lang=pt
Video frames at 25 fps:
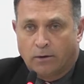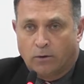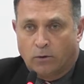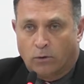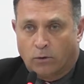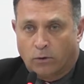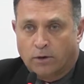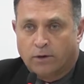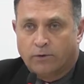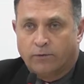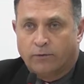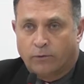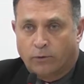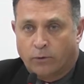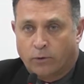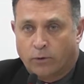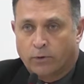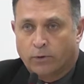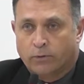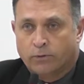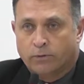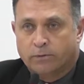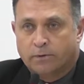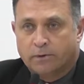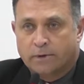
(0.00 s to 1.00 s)
onde
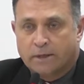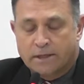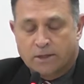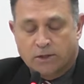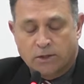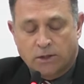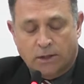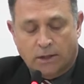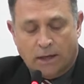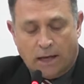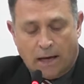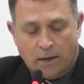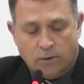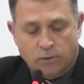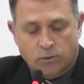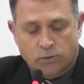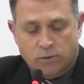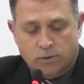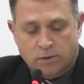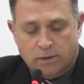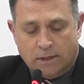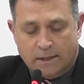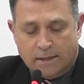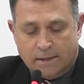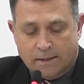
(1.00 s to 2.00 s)
foram destinados
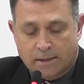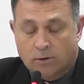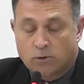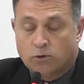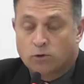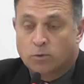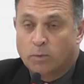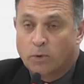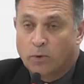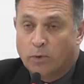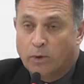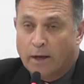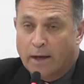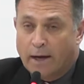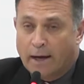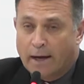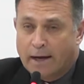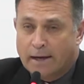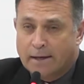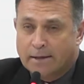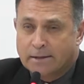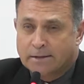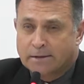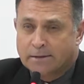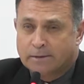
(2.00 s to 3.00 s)
os 300 mil
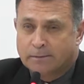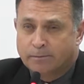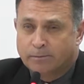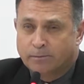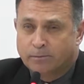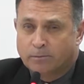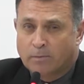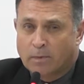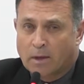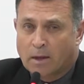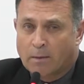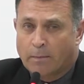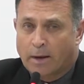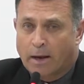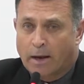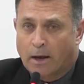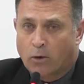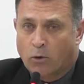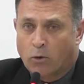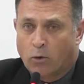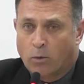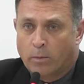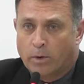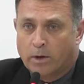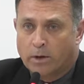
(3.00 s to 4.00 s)
reais para a
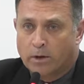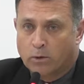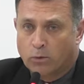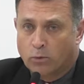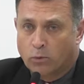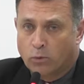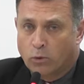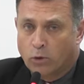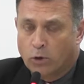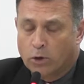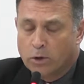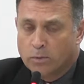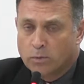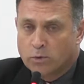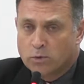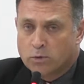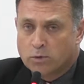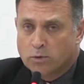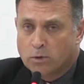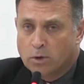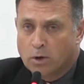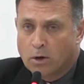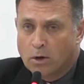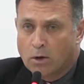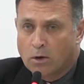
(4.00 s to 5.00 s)
compra de um
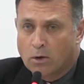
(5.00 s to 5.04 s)
ônibus,